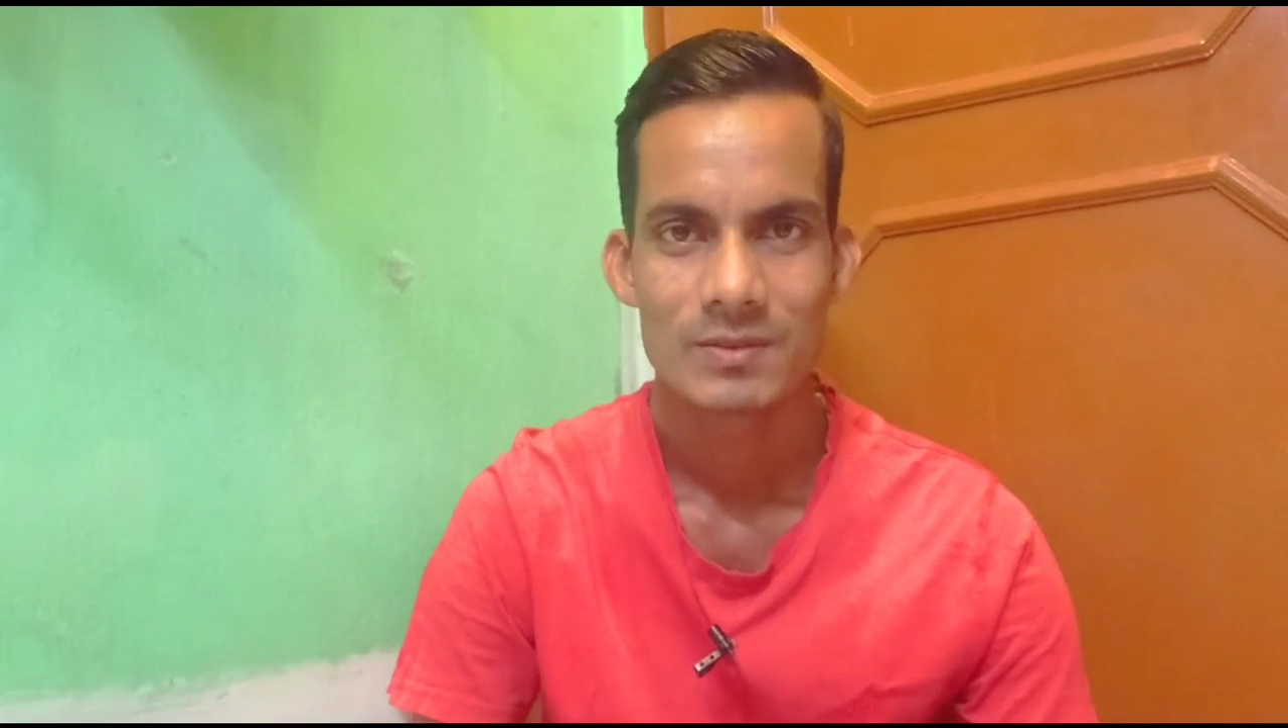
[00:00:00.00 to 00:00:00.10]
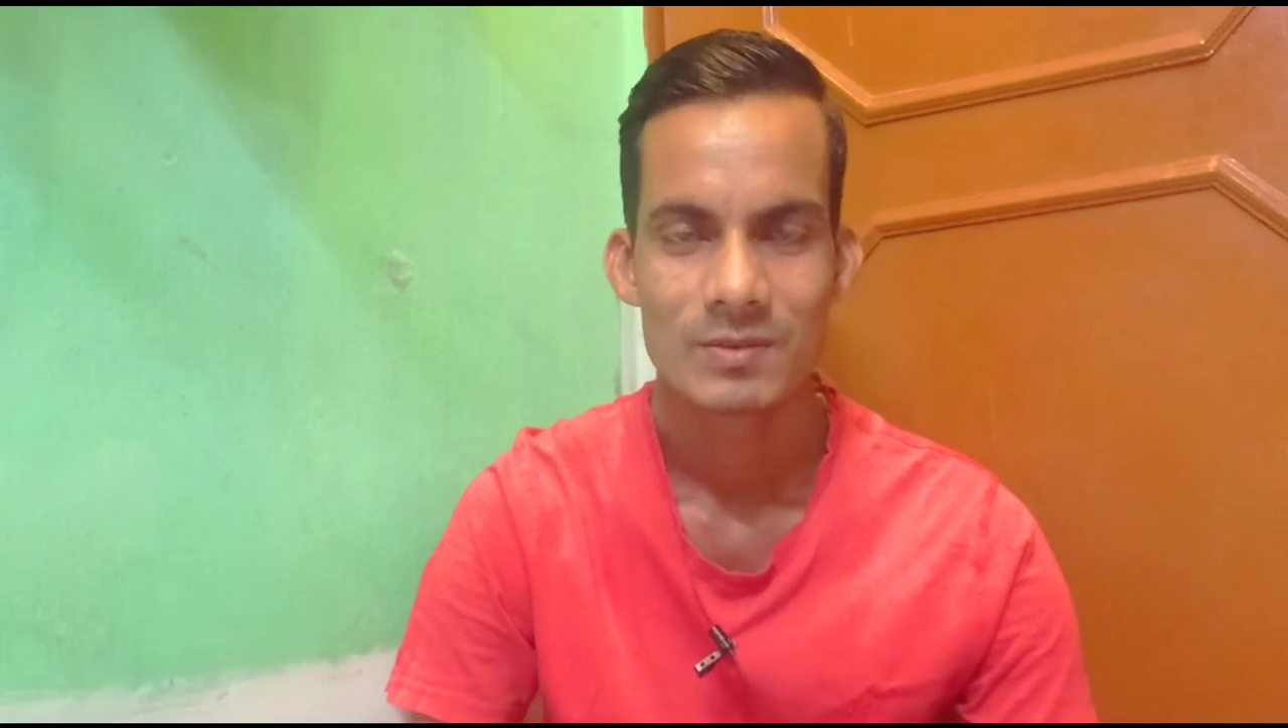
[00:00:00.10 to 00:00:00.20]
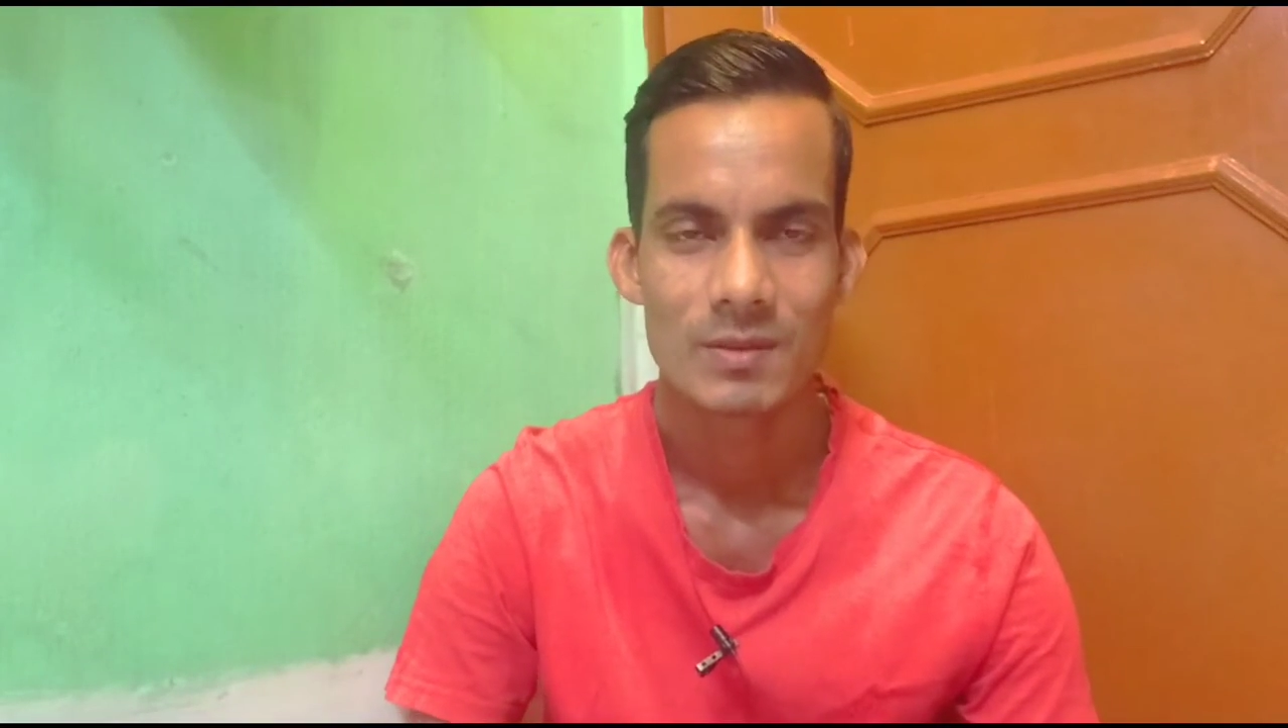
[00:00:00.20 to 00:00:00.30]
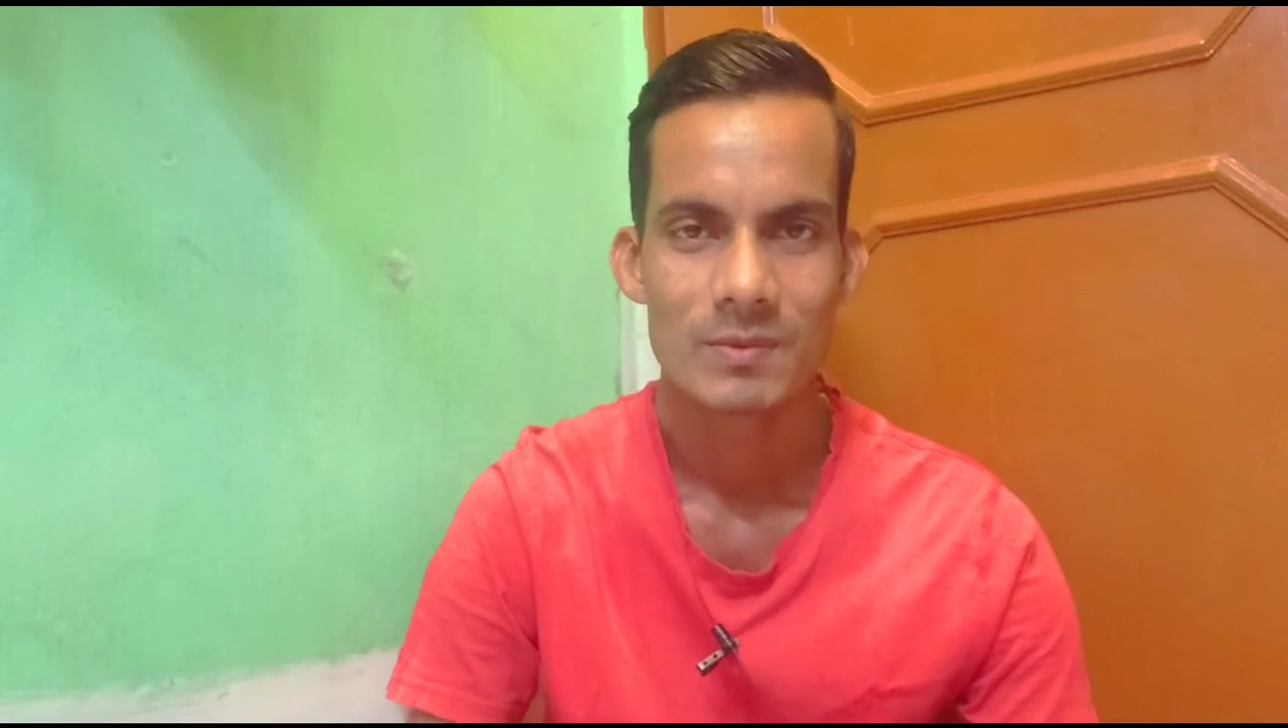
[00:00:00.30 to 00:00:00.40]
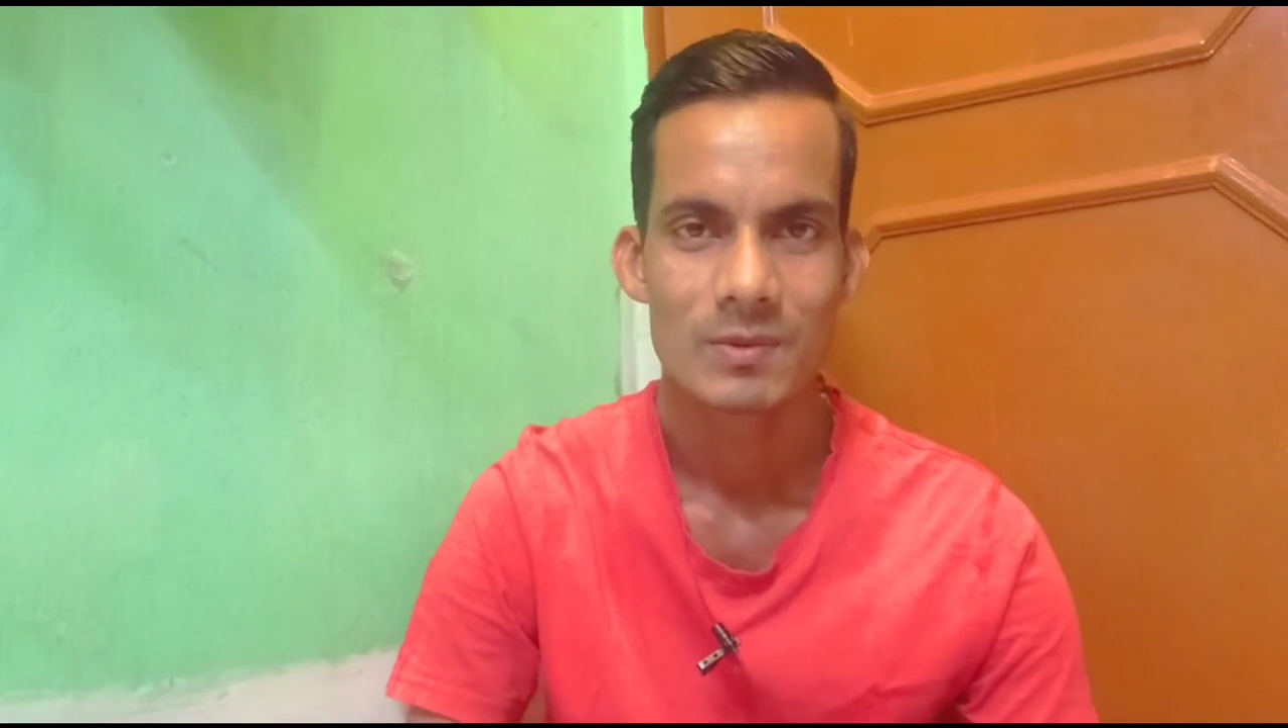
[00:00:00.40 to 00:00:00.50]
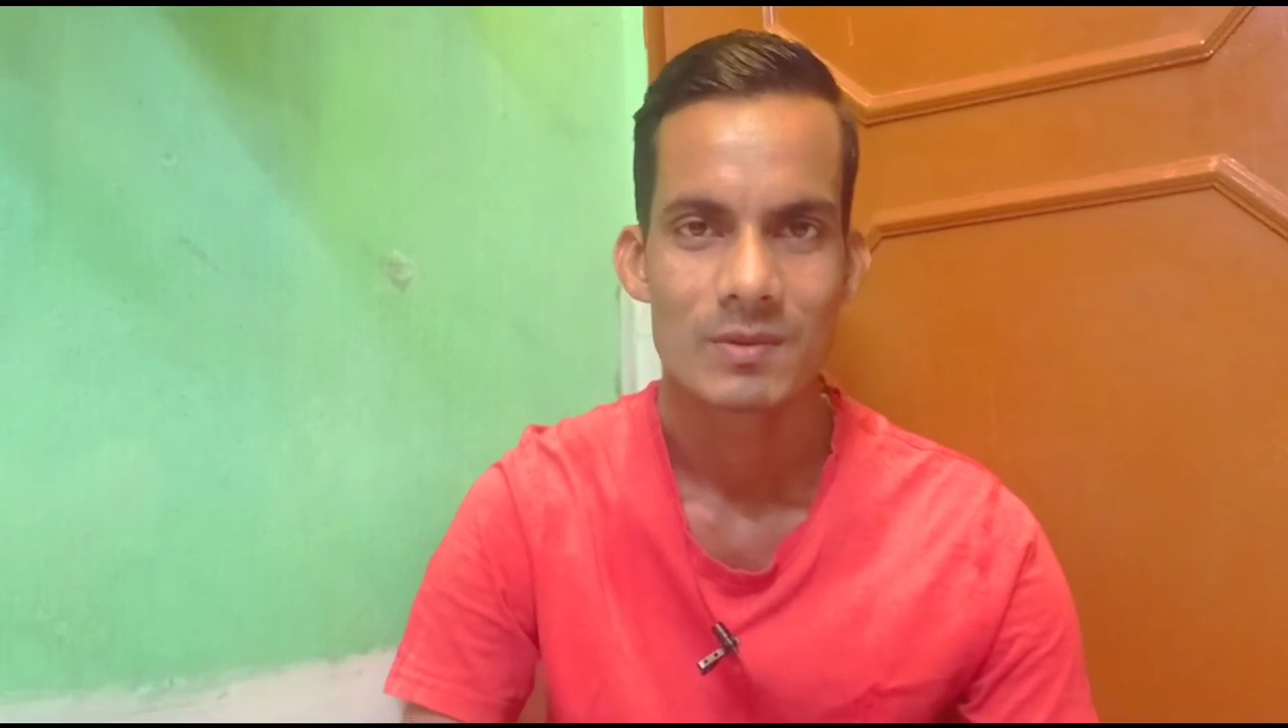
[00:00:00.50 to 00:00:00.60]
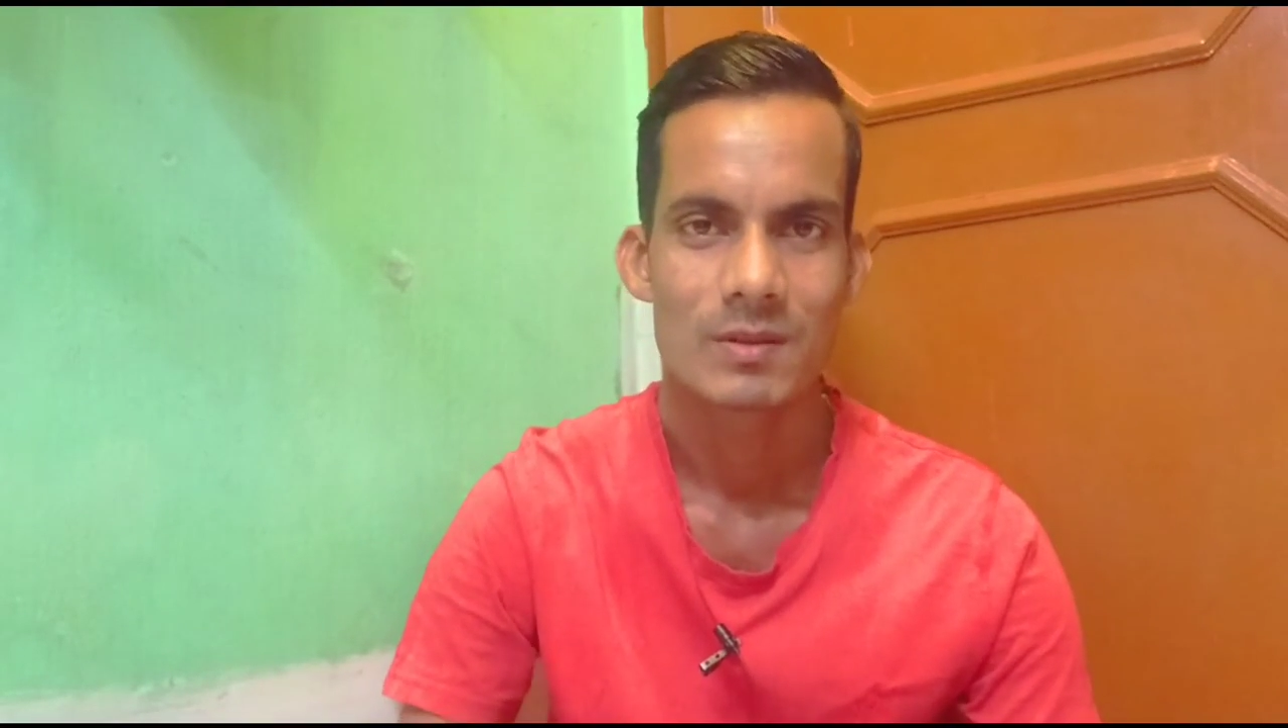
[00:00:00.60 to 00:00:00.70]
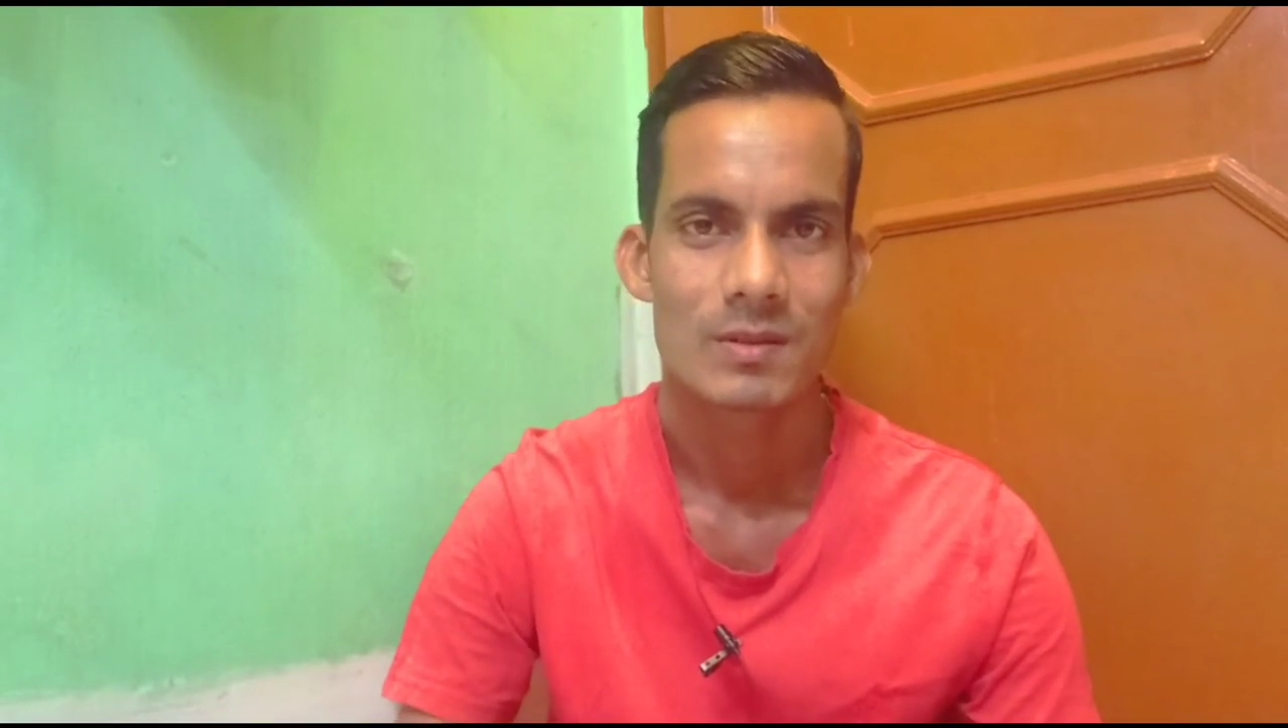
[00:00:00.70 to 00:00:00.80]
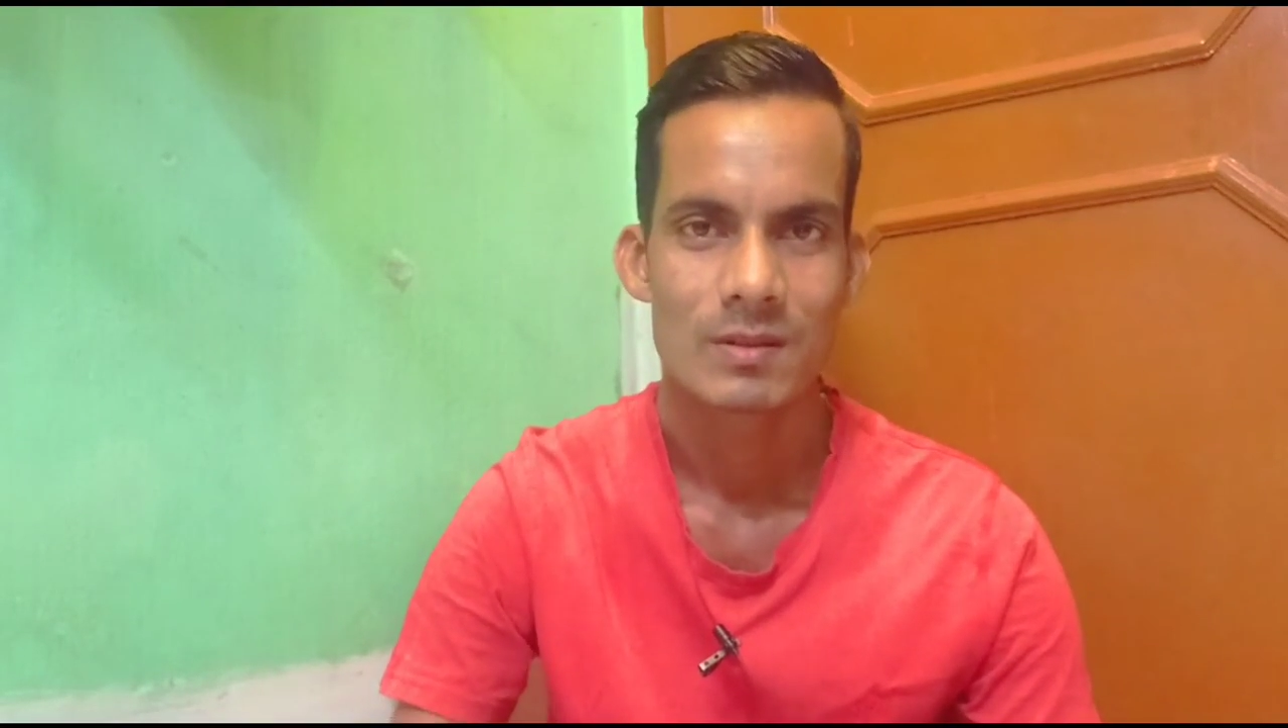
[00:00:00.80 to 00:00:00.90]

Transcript: तो आप लोग